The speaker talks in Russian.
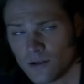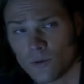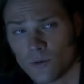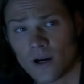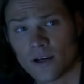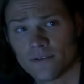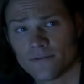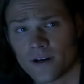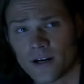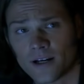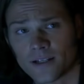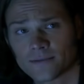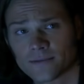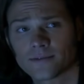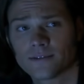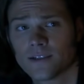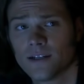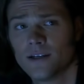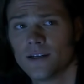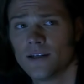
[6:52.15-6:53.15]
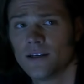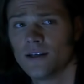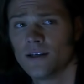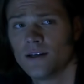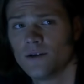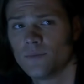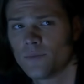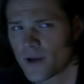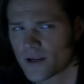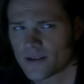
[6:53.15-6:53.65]
генератор, Wi-Fi.
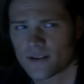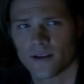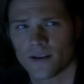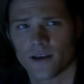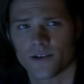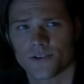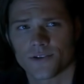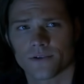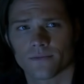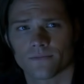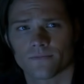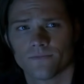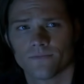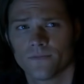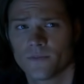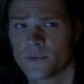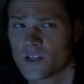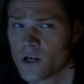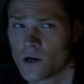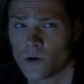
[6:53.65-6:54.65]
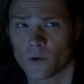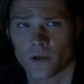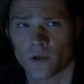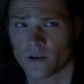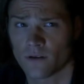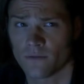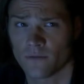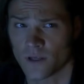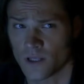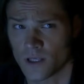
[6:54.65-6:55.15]
Назад к природе со
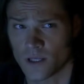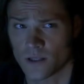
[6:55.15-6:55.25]
всеми